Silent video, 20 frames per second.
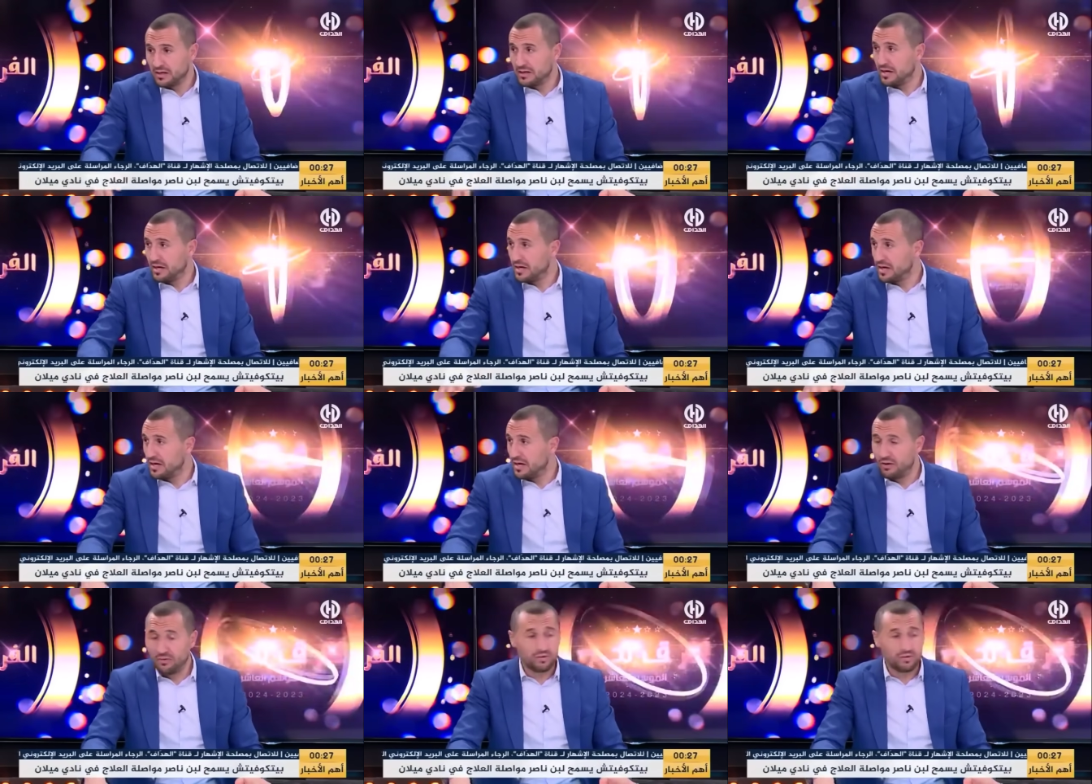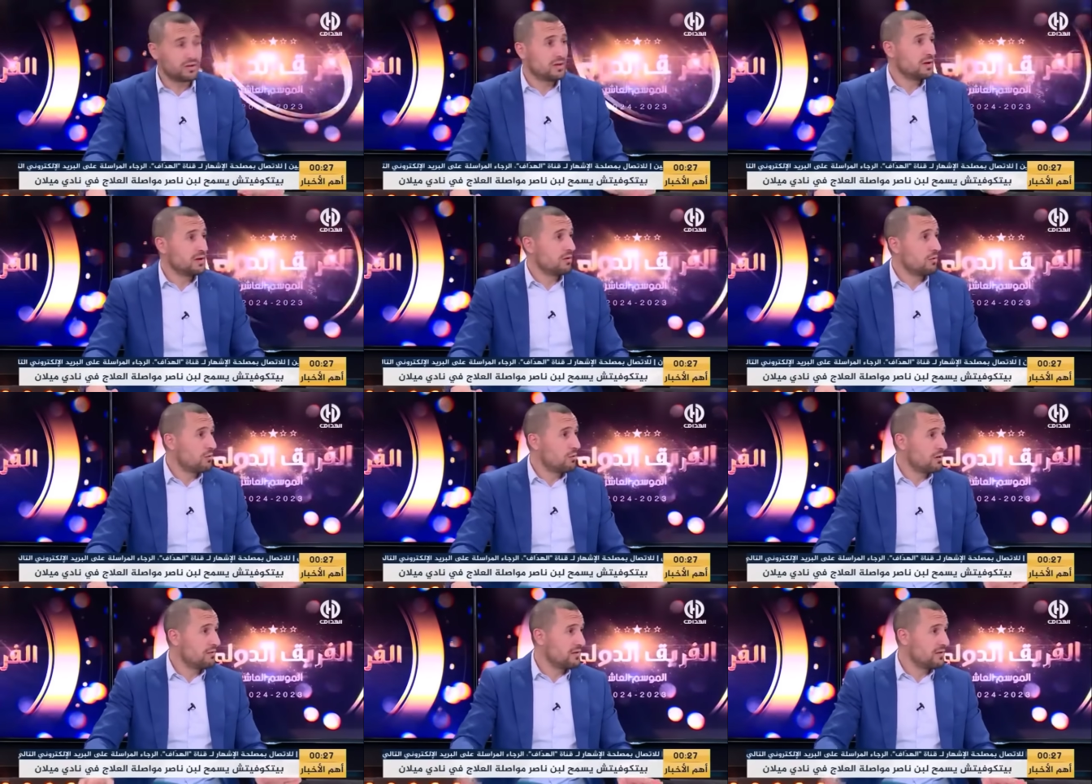تقاعد
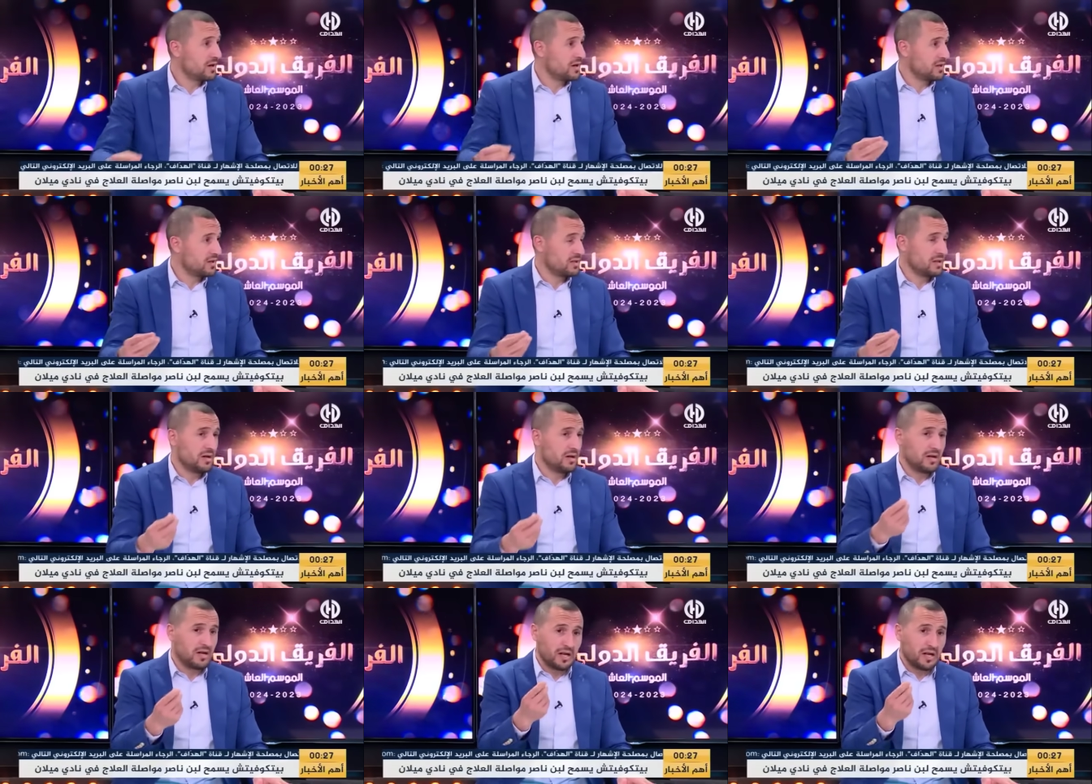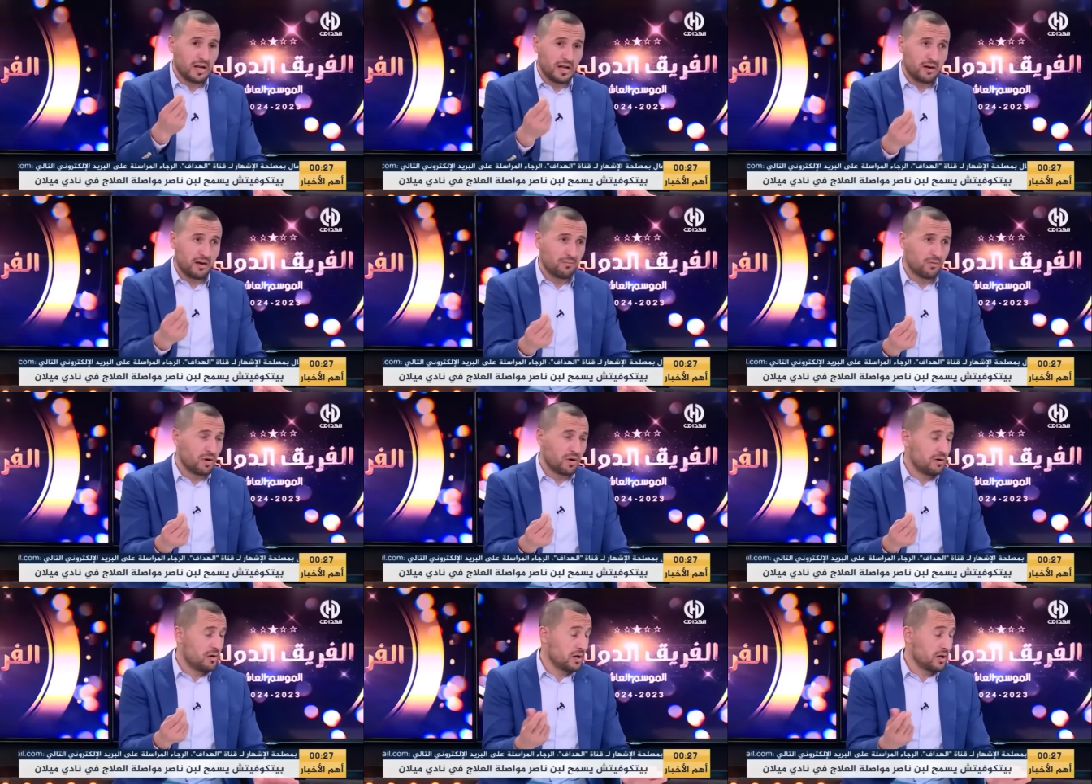وفقط وجمع
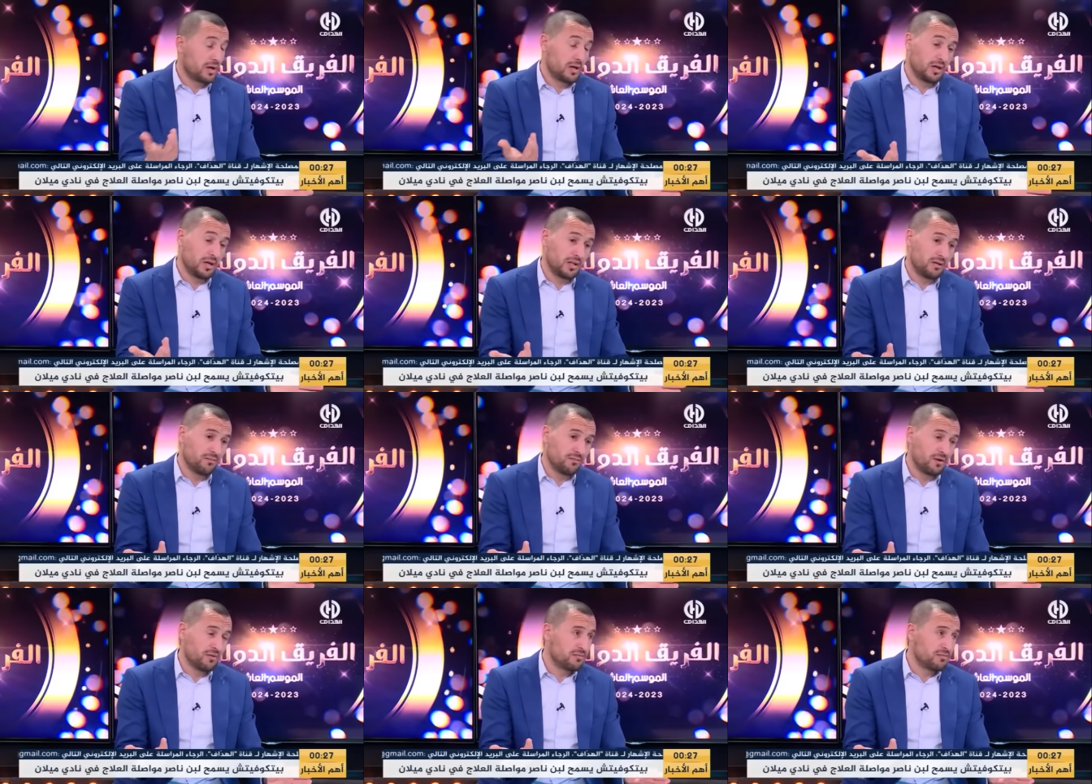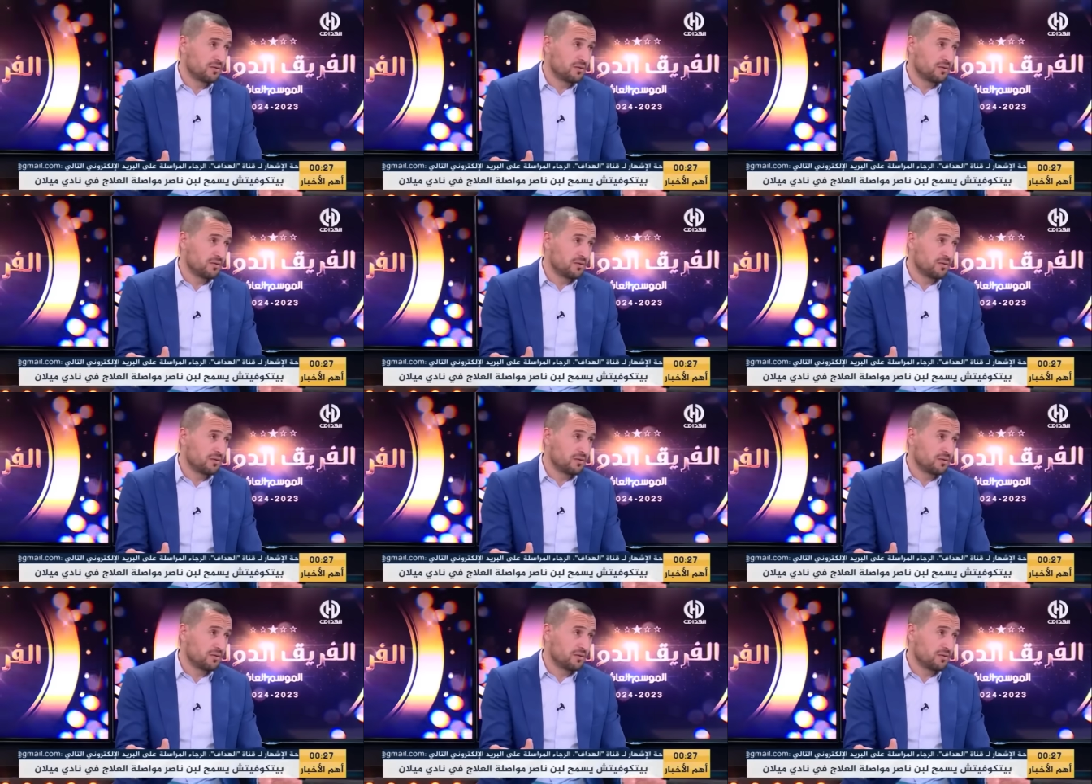اموال اكيد